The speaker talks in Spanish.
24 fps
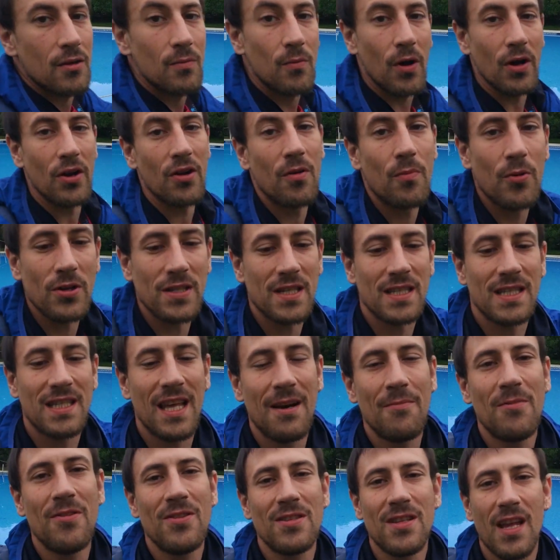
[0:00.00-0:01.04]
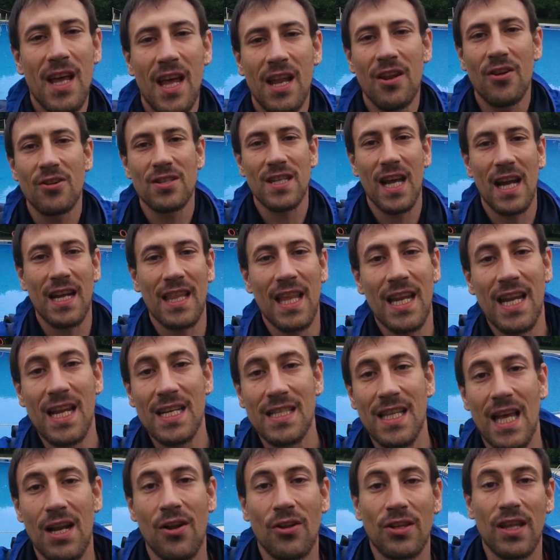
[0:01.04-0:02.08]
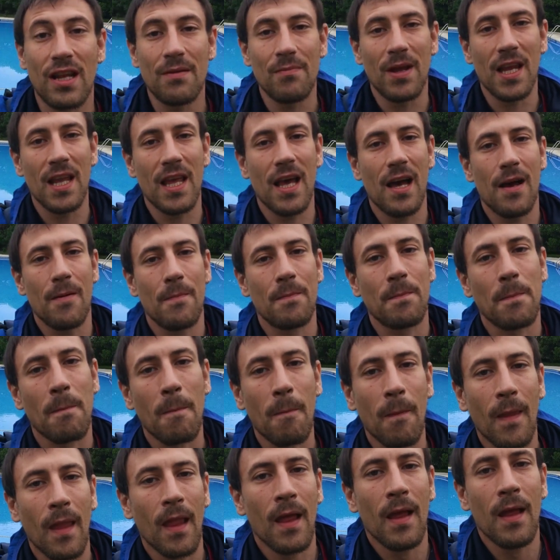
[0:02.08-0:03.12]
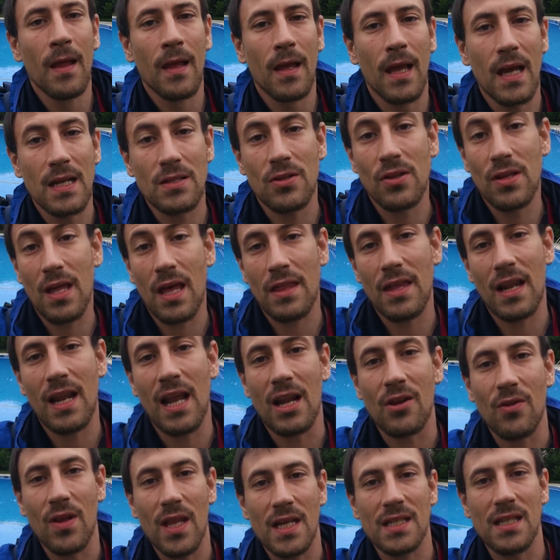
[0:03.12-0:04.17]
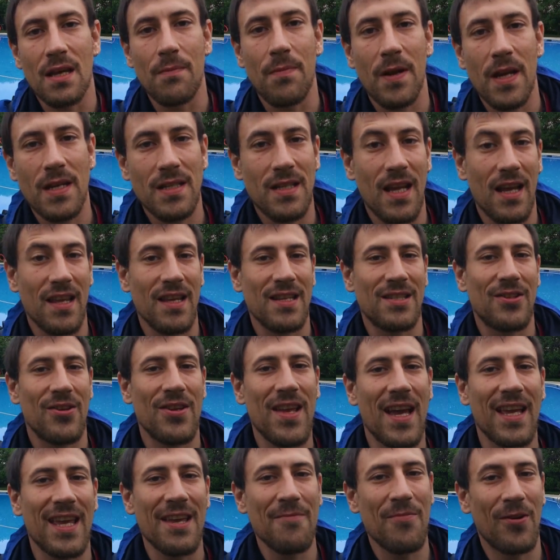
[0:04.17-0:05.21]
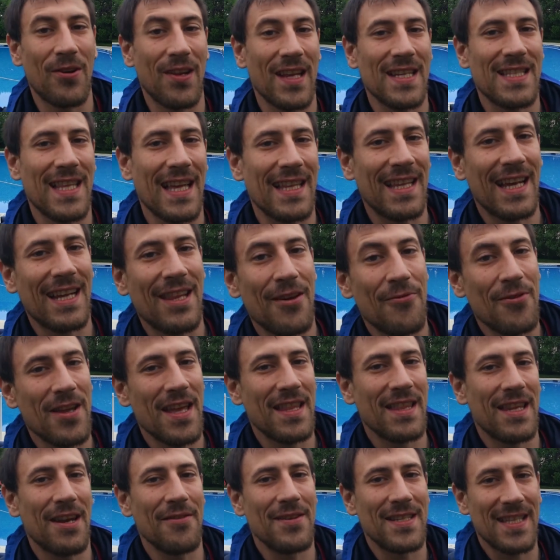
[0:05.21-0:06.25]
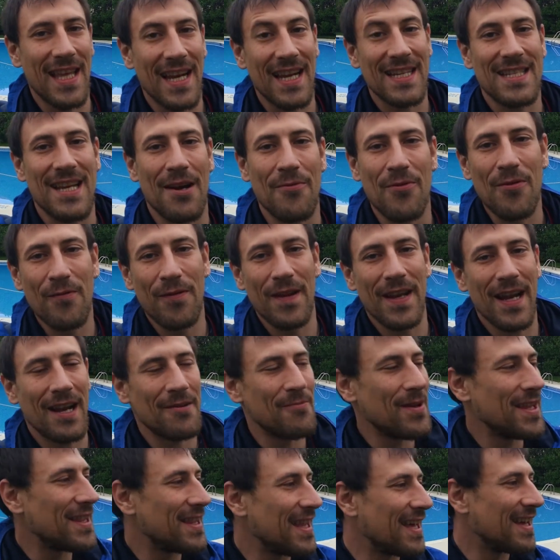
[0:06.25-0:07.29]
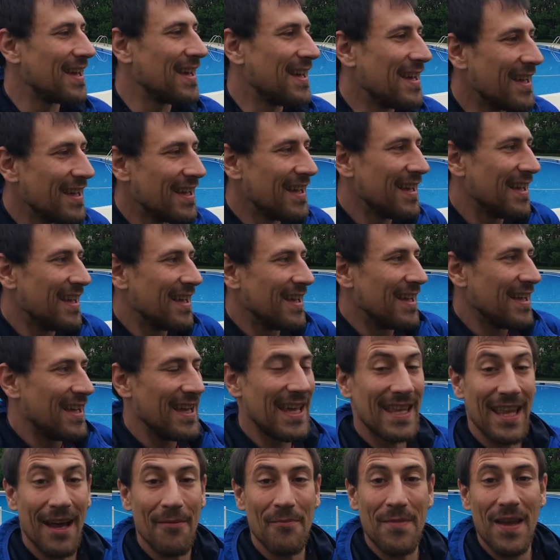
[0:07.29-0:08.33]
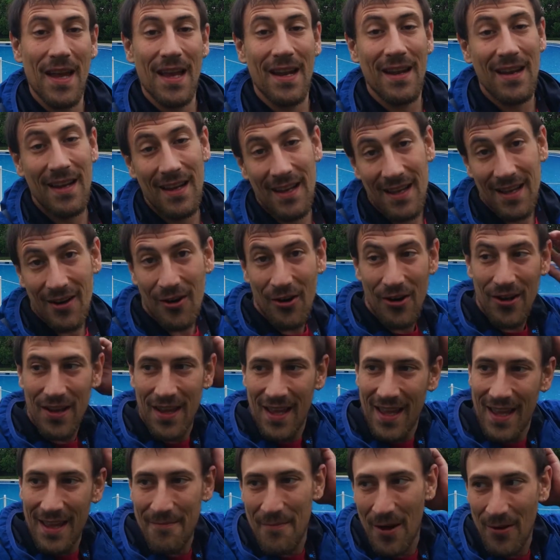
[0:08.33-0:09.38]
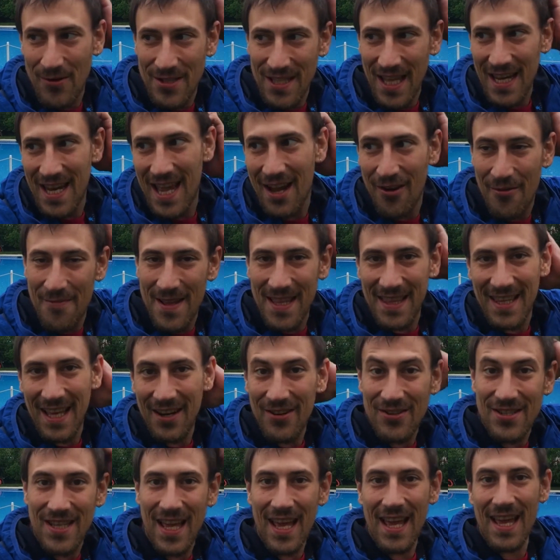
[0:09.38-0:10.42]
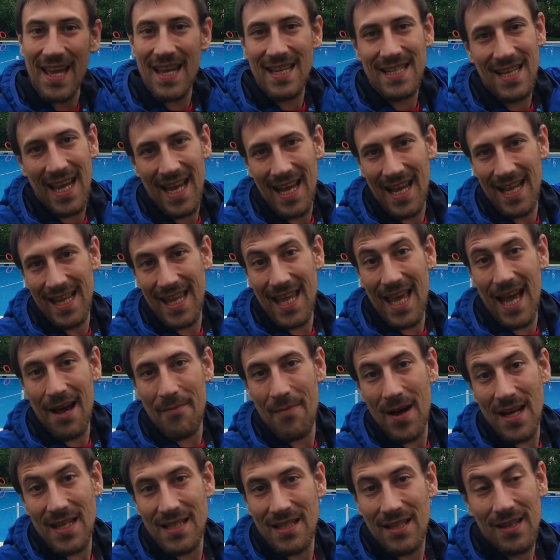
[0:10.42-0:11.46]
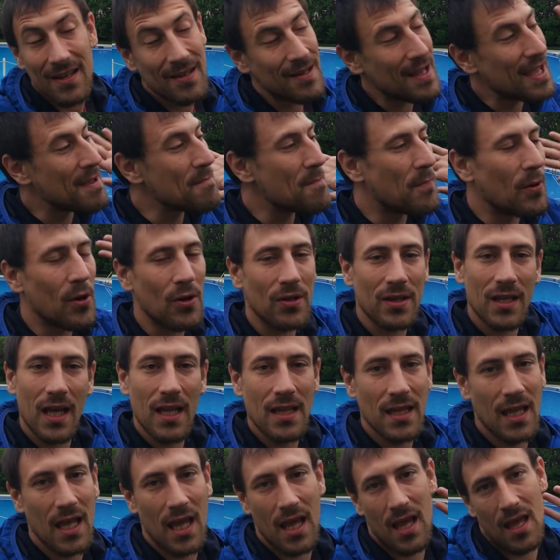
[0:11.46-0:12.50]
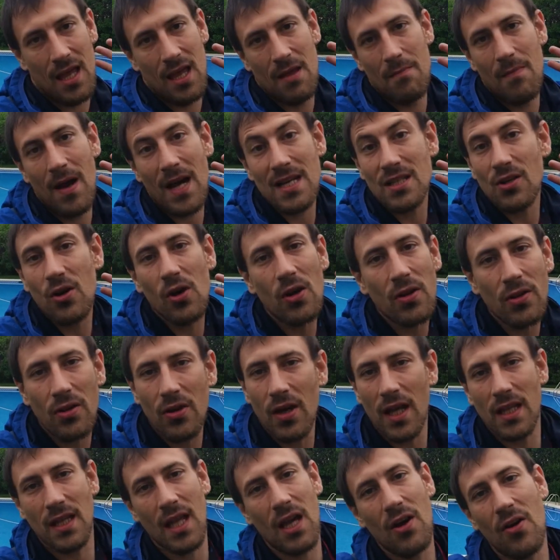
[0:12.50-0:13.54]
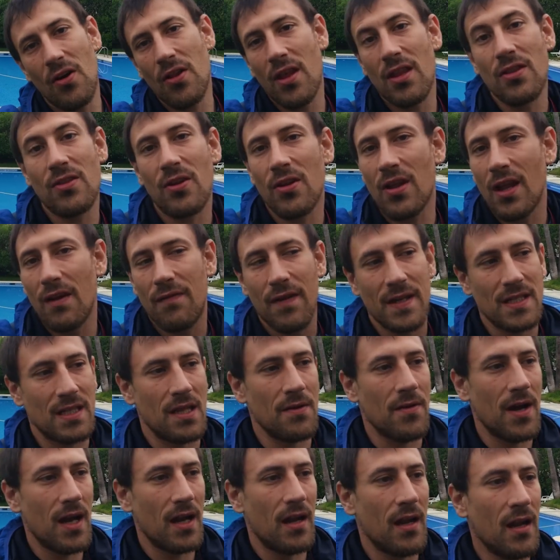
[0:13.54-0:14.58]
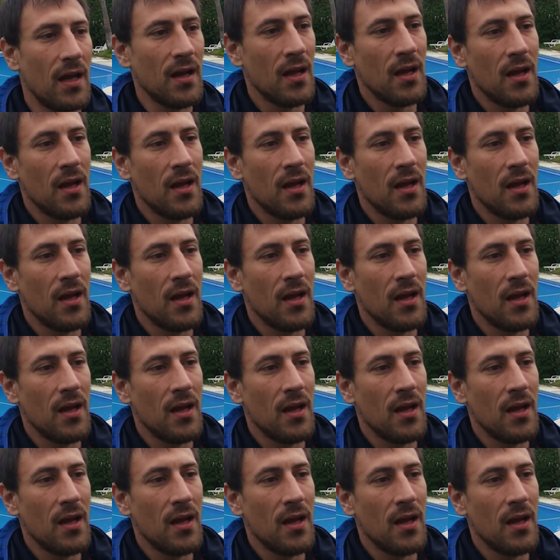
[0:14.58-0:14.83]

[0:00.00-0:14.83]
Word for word: Bueno, pues estamos en los jardines del Hotel Meliá, que es donde hacen las ruedas de prensa y estoy aquí porque esta tarde voy a entrevistar a Sabú finalmente. Y también hoy me gustaría comentaros que es el día más importante y más gordo que tengo dentro del festival,